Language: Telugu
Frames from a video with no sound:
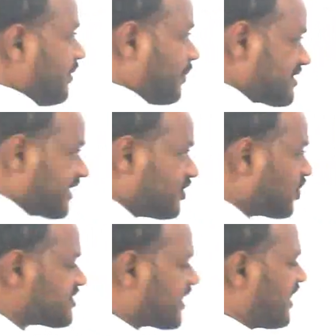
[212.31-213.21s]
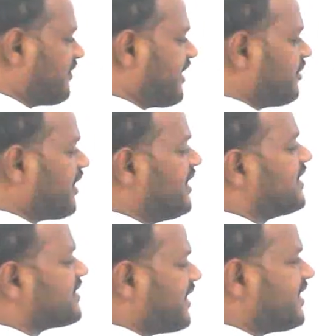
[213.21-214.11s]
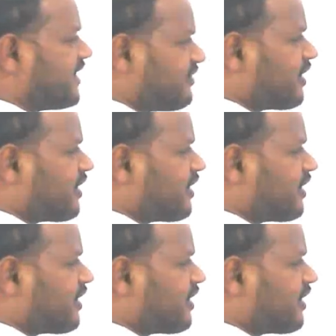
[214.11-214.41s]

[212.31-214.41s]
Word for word: పర్సంటేజ్ ఒకసారి కన్వర్ట్ చేయమ్మా థర్టీ త్రీ